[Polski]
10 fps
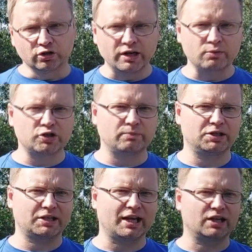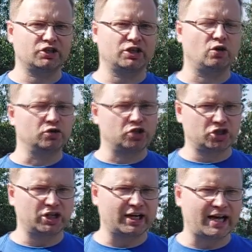To nie może być tak, że on
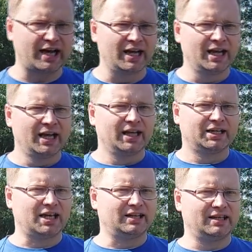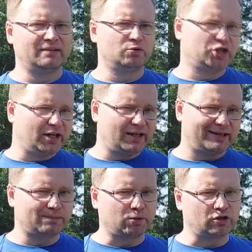szczeka, kiedy mu się
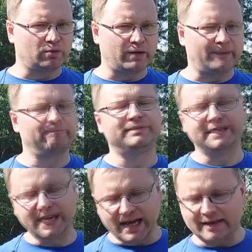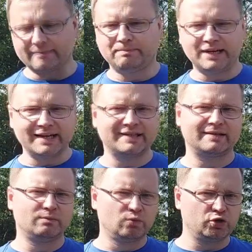spodoba. Nie.
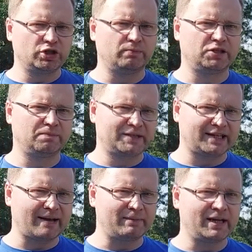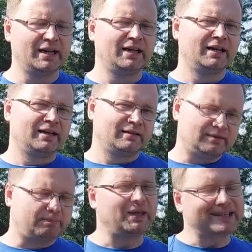Pies musi być psem.
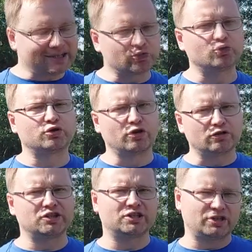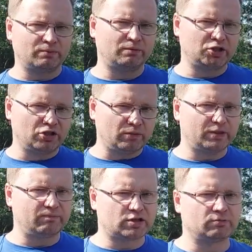Pies stróżujący, żeby być
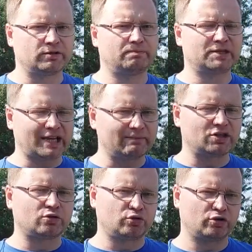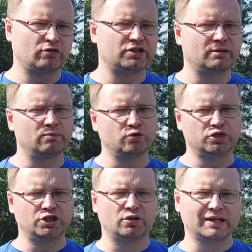dobrym psem, psem stróżującym,
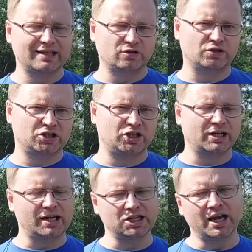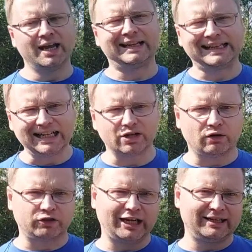musi o nas ostrzegać
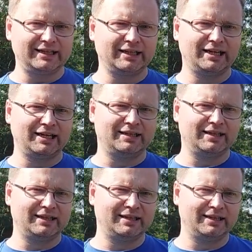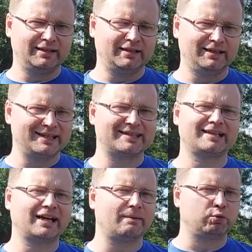tylko wtedy, kiedy jest
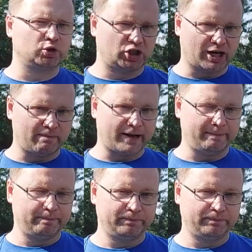taka potrzeba.